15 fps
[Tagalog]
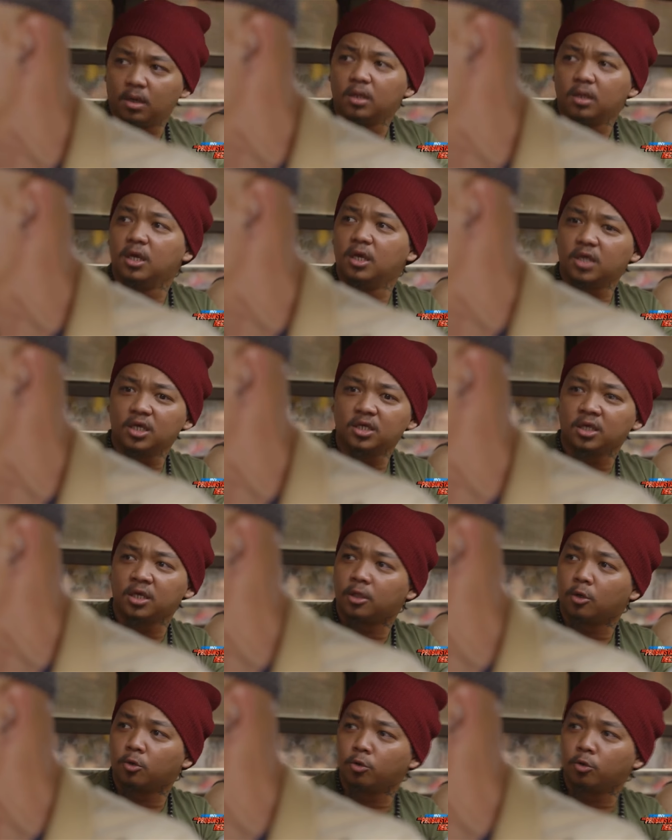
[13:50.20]
Hindi, isa-isa
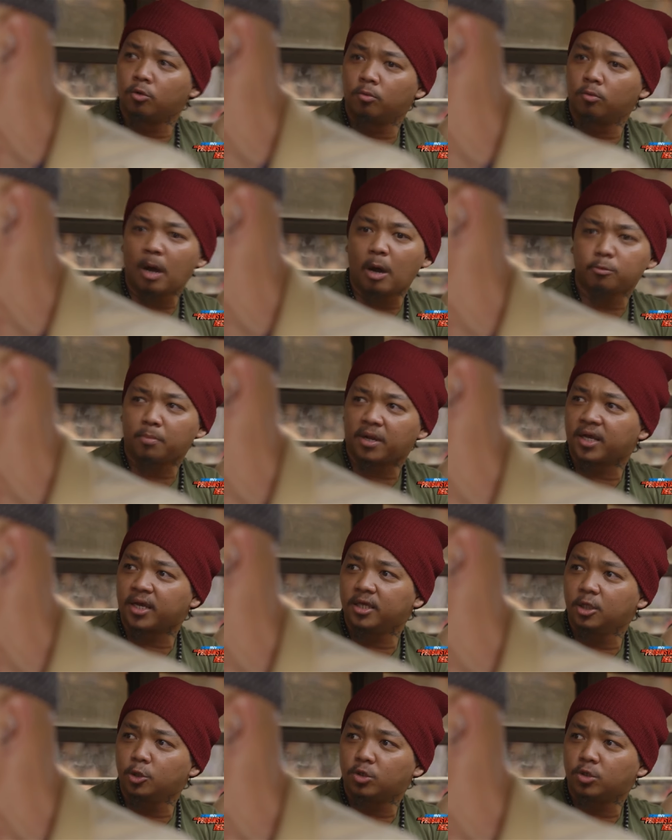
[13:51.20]
niya daw yung bawat
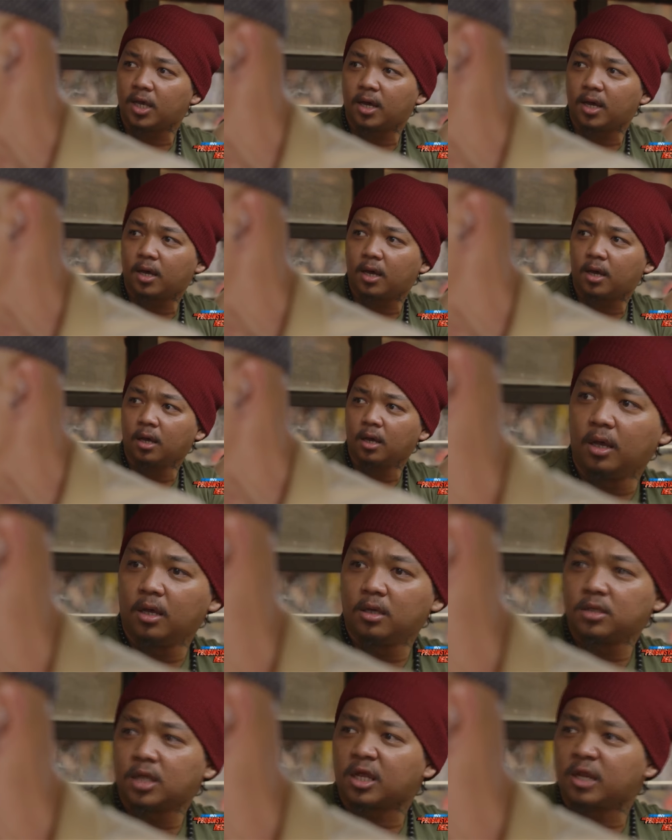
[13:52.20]
barangay dito sa San